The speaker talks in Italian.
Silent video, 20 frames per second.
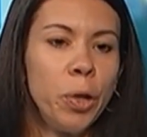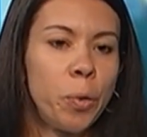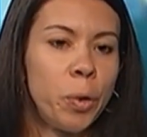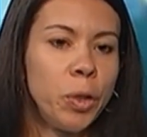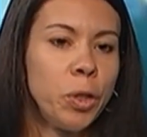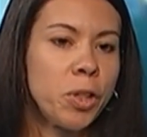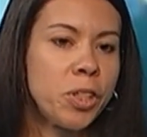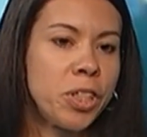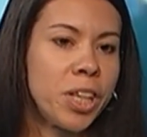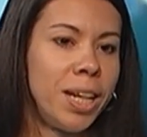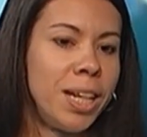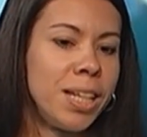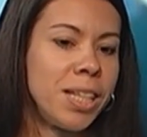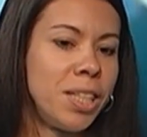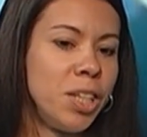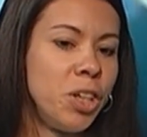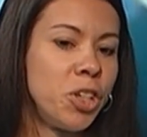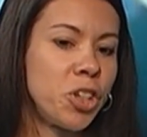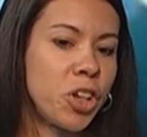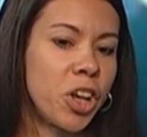Quando si
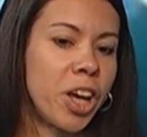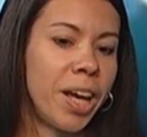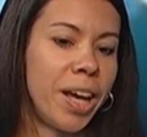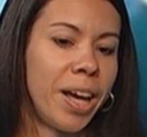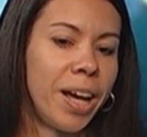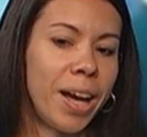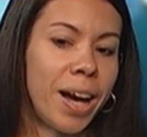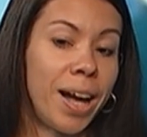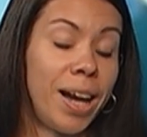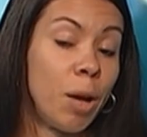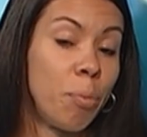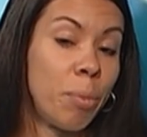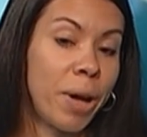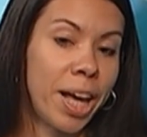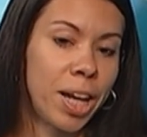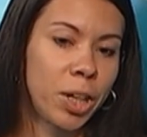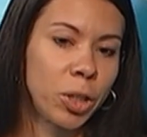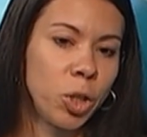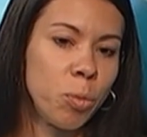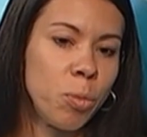allestisce
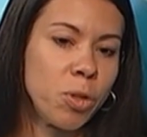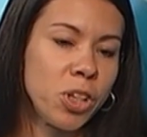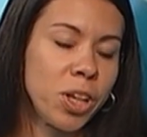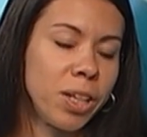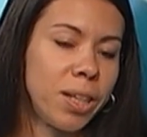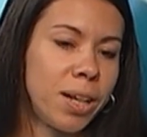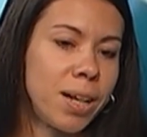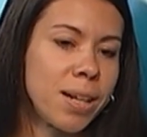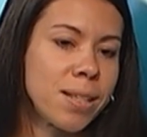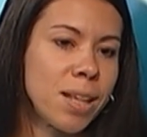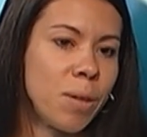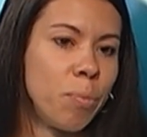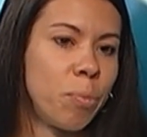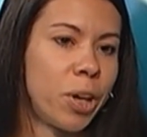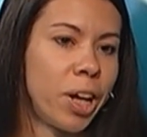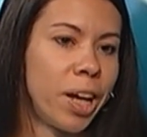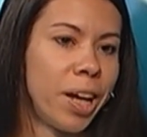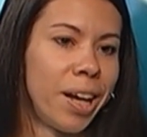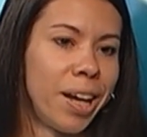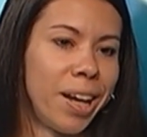all'aperto bisogna tenere
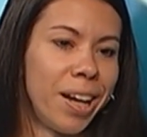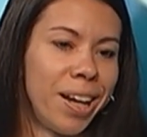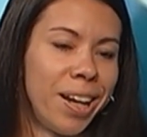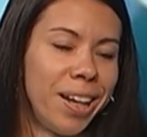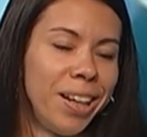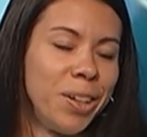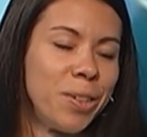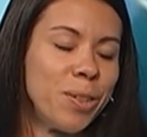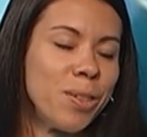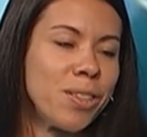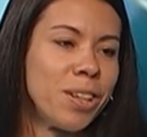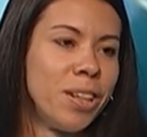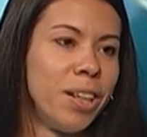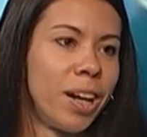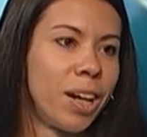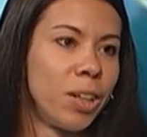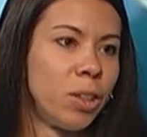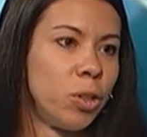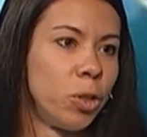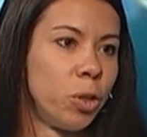sempre in
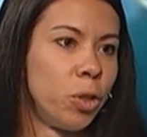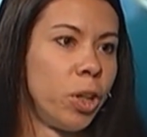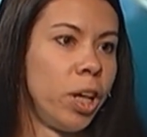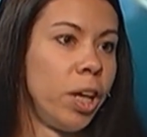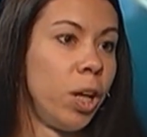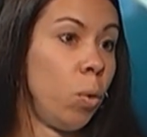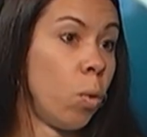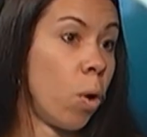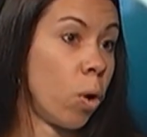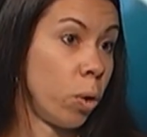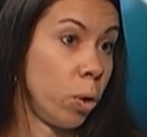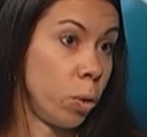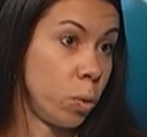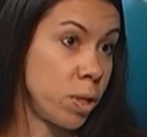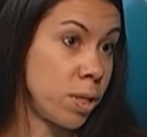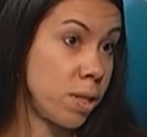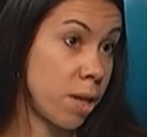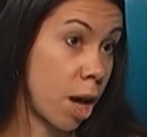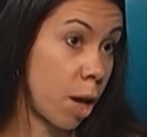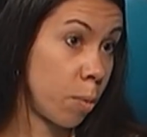considerazione il luogo in
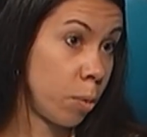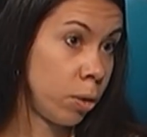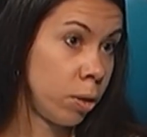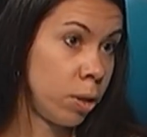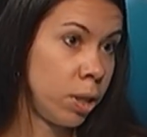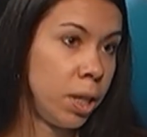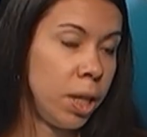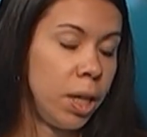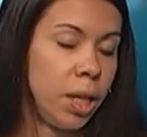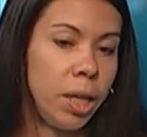cui siamo.